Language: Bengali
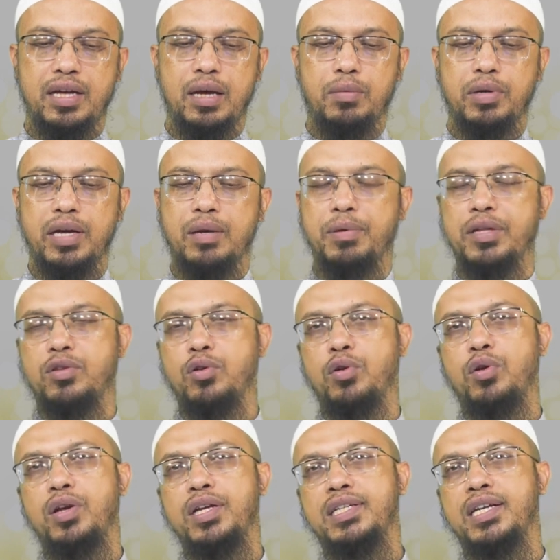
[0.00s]
এবং এর ব্যর্থ
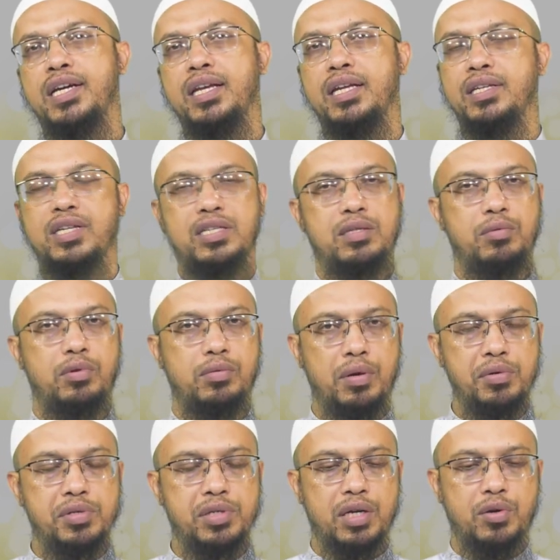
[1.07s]
হলে সেখানে শাস্তিমূলক
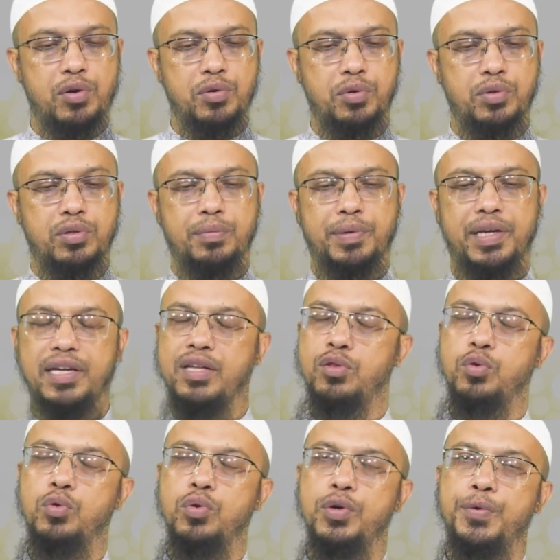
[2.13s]
ব্যবস্থা গ্রহণ করতে পারে কিন্তু